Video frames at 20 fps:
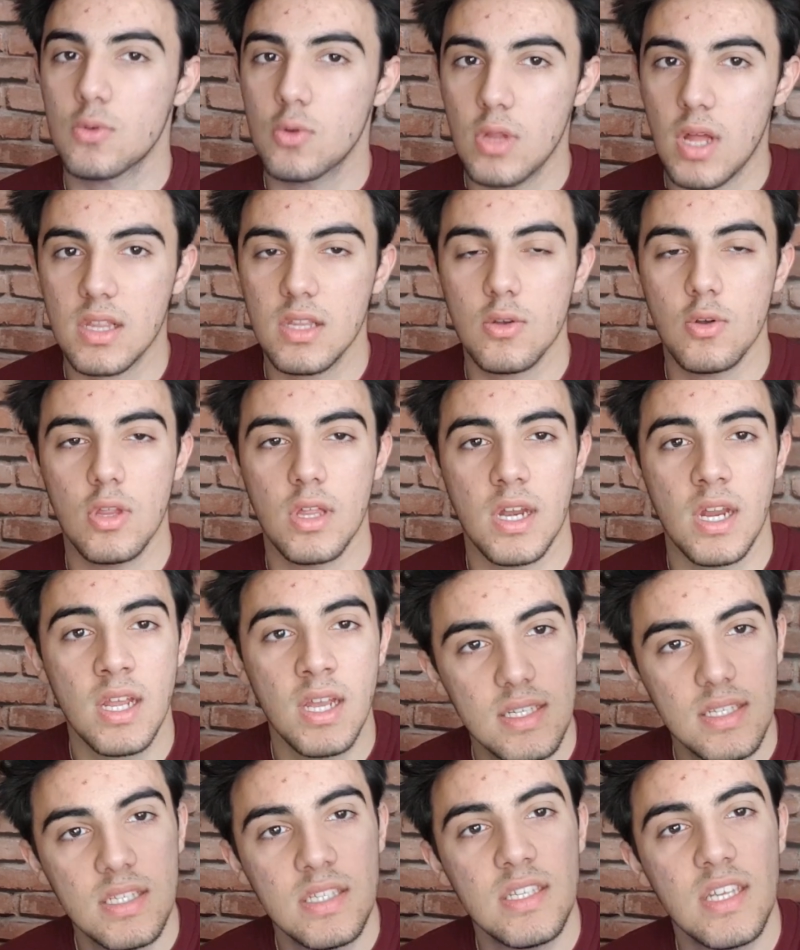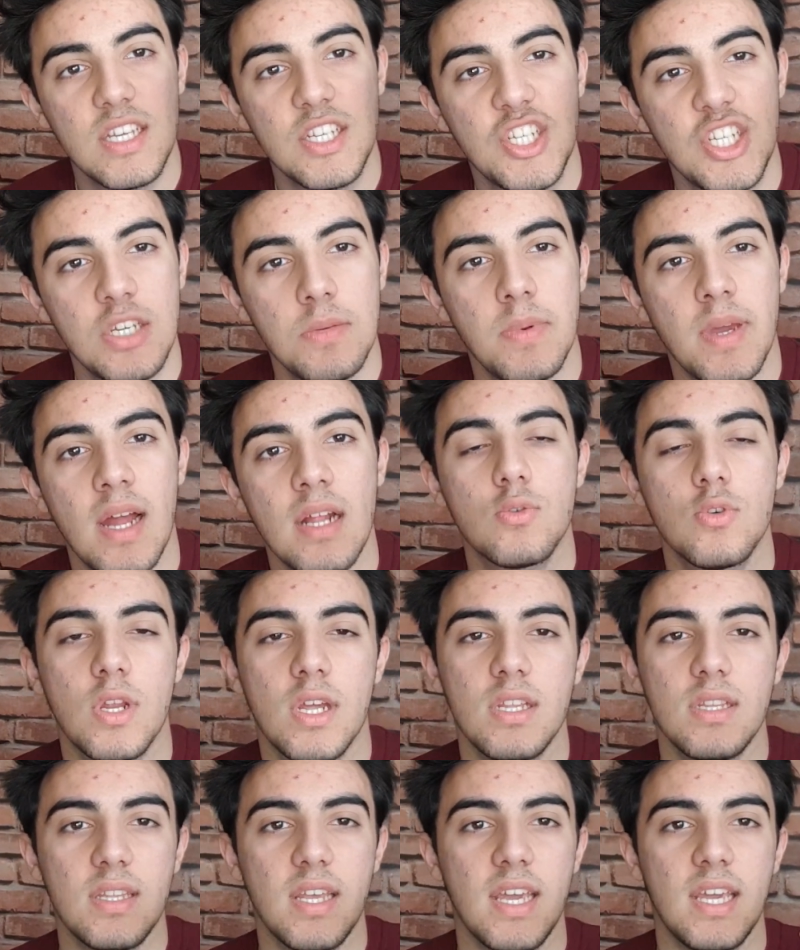kulak kulaklık olarak size JBL
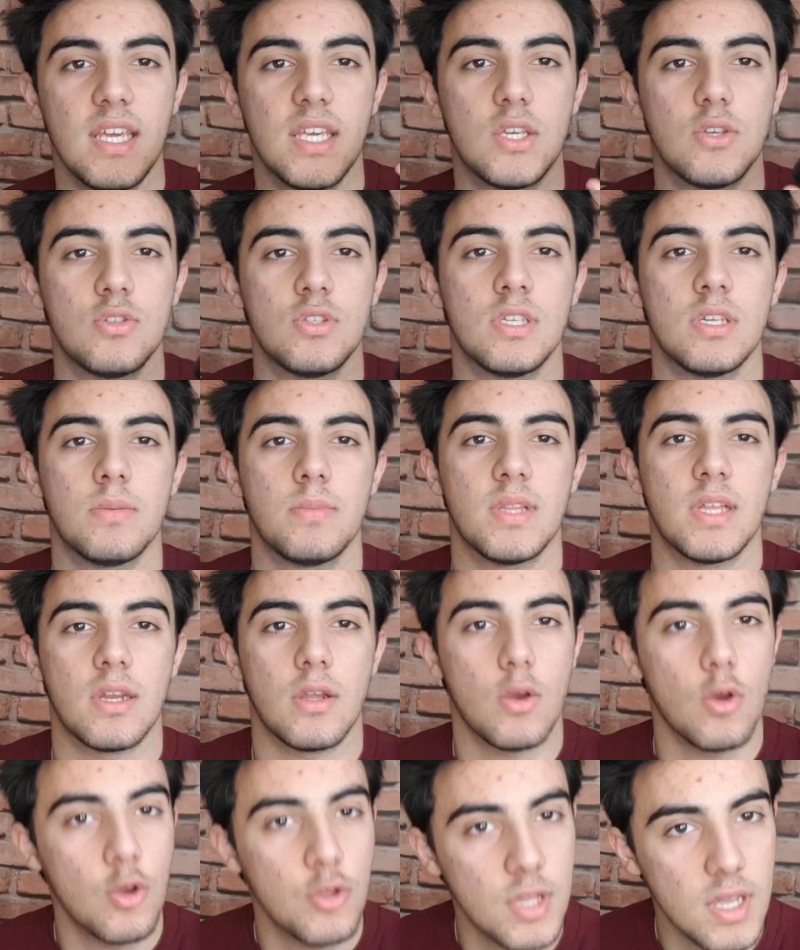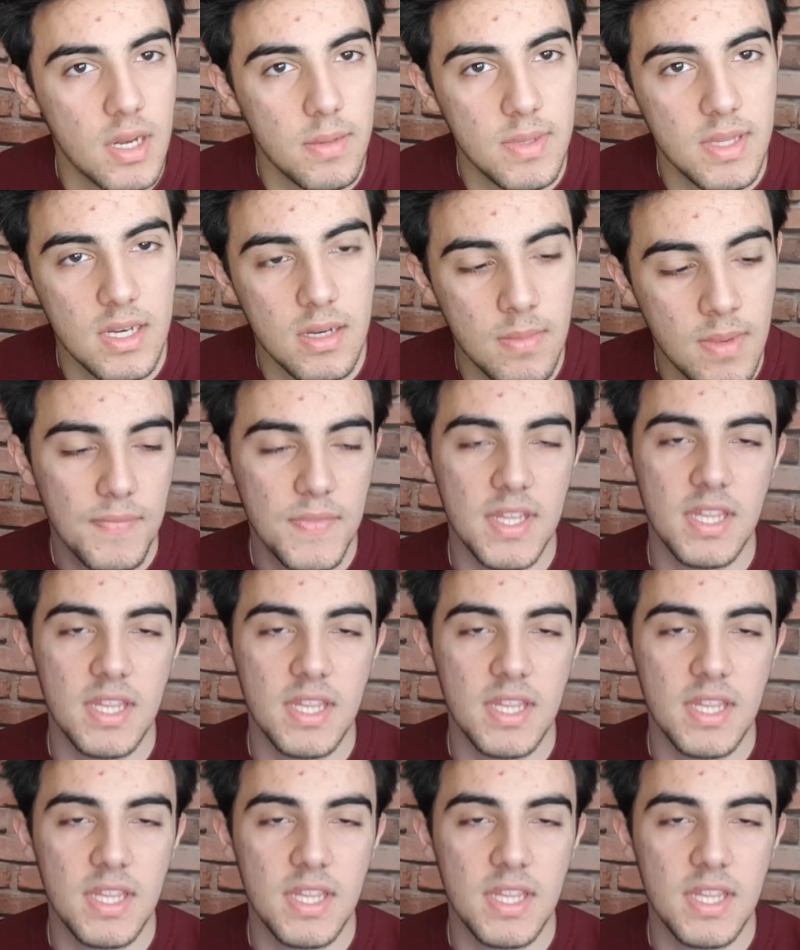Tune T220'leri önerebilirim.